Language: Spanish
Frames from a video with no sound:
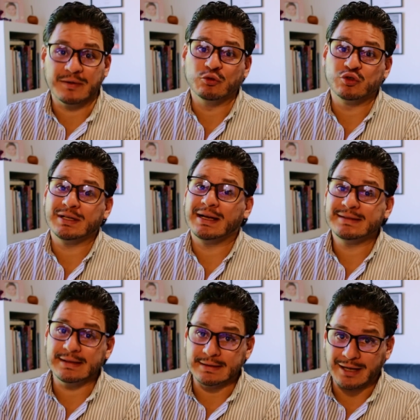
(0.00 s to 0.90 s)
me gusta
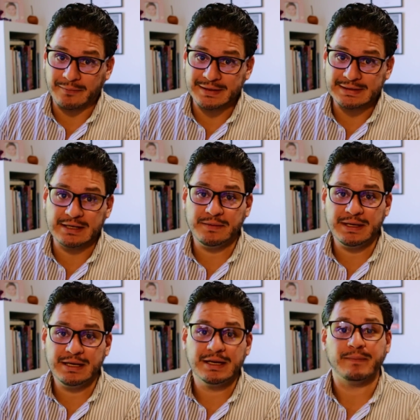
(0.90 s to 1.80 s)
sentarme a
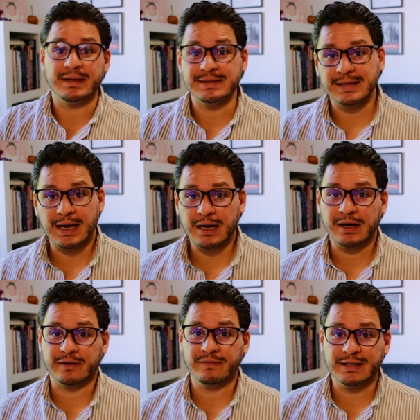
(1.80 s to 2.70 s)
escribir, a pensar, a
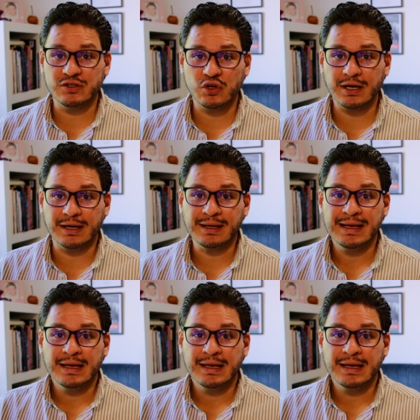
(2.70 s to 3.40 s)
reflexionar.